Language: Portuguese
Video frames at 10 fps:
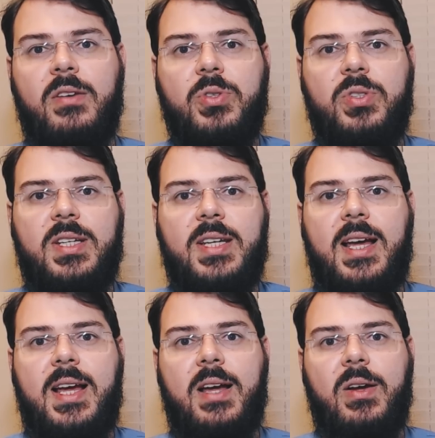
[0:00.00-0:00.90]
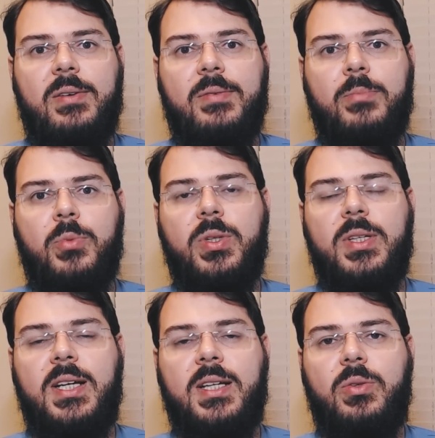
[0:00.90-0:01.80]
você está
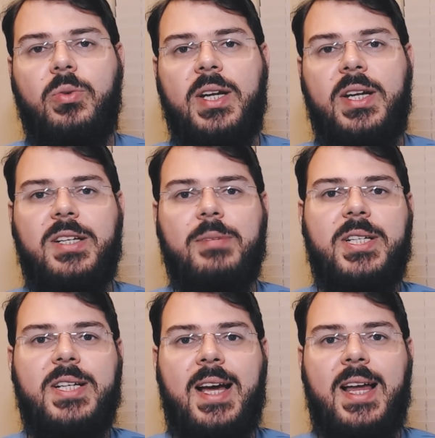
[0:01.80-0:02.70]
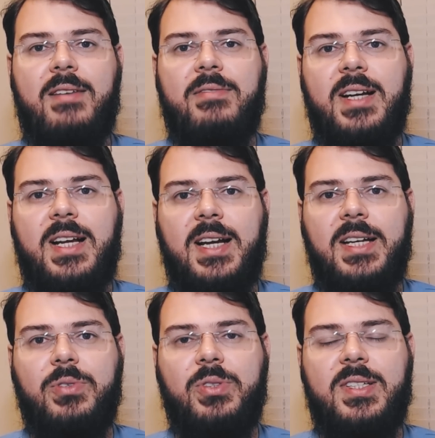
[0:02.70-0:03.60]
mudando o que a gente chama de
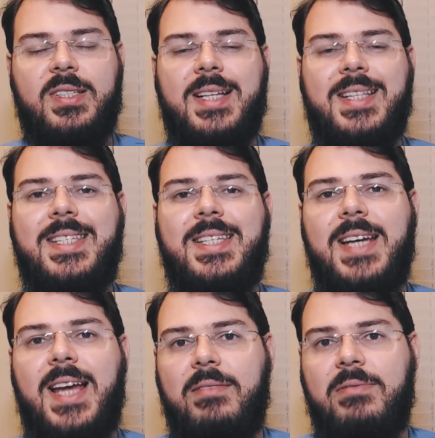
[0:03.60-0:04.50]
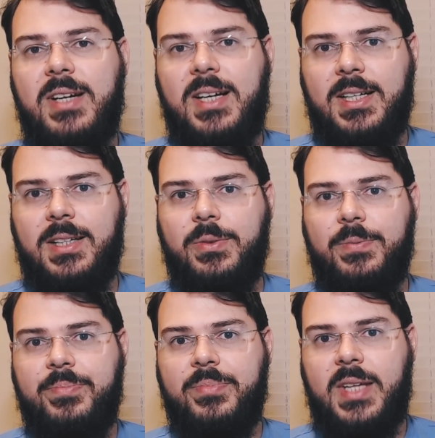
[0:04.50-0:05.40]
alavancagem. Você está se alavancando,
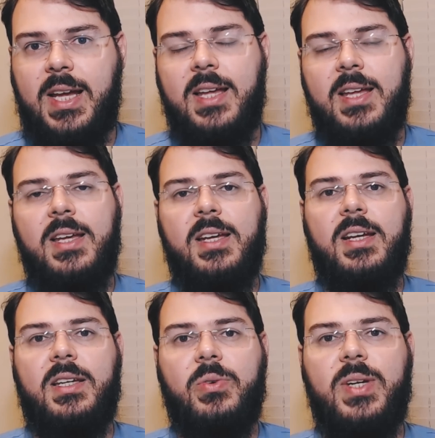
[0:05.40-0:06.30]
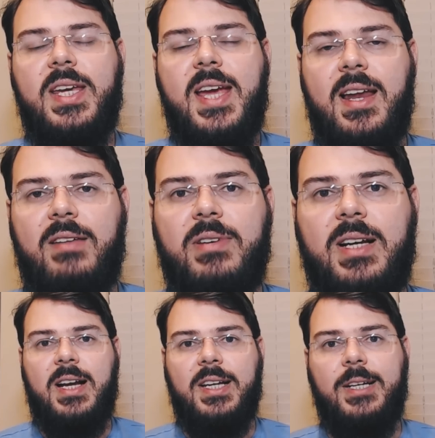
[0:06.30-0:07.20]
tá? Então, o que é
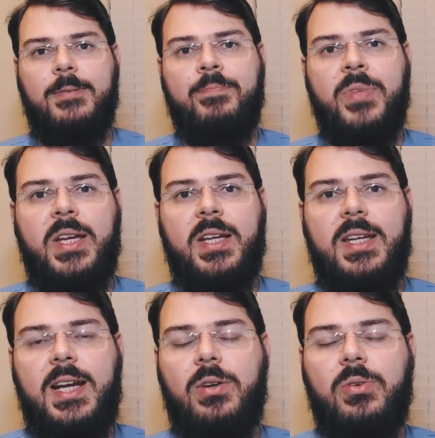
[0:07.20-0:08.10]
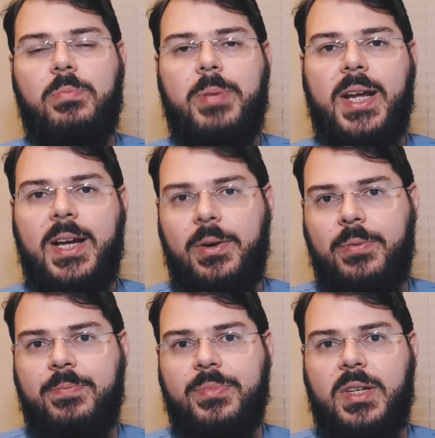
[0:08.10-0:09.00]
alavancagem? Dentro do
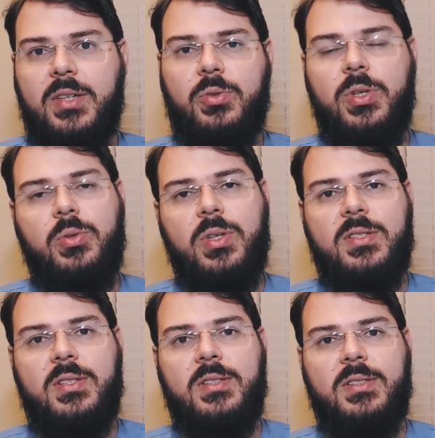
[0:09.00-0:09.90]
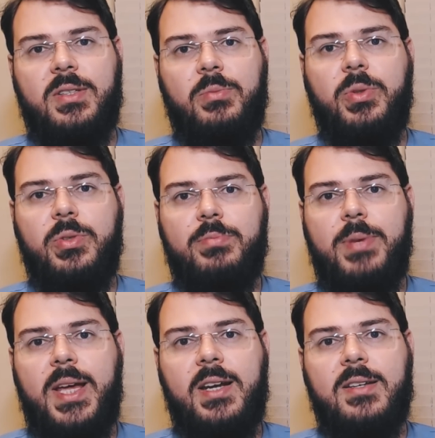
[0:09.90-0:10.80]
pregão, as corretoras são muito
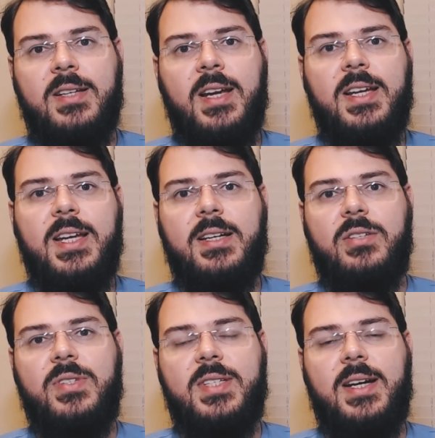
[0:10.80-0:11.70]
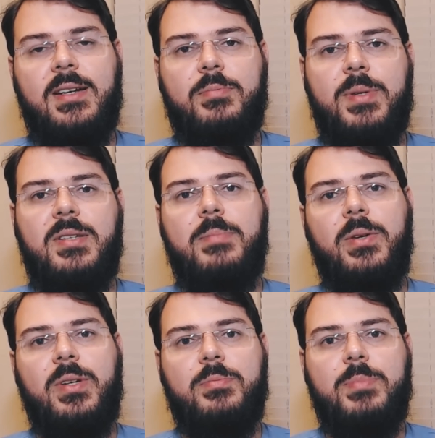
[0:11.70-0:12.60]
espertas e o que elas fizeram? Elas
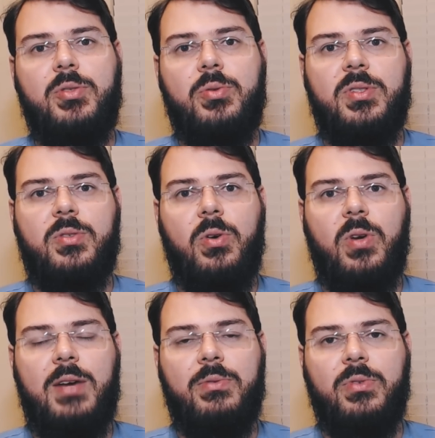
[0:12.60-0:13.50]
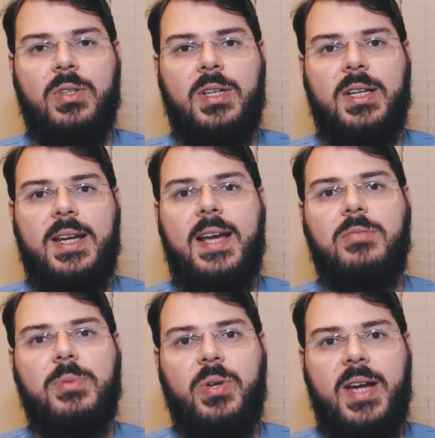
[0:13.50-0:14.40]
perceberam que as pessoas colocavam
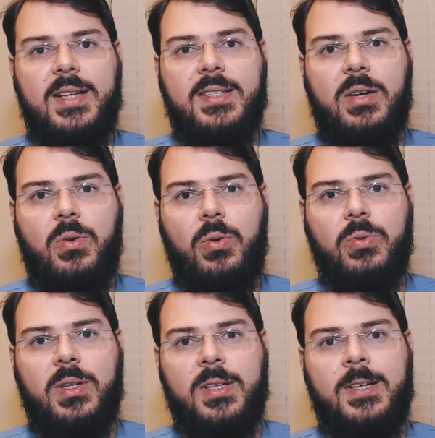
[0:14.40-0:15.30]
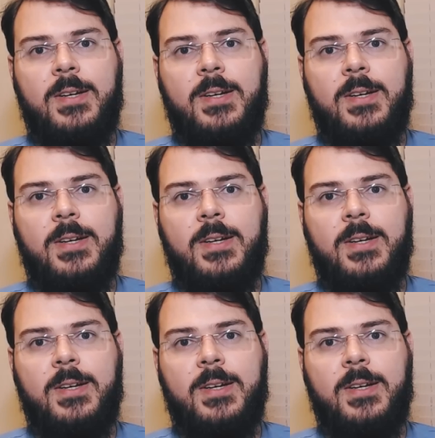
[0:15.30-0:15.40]
10 mil reais na conta,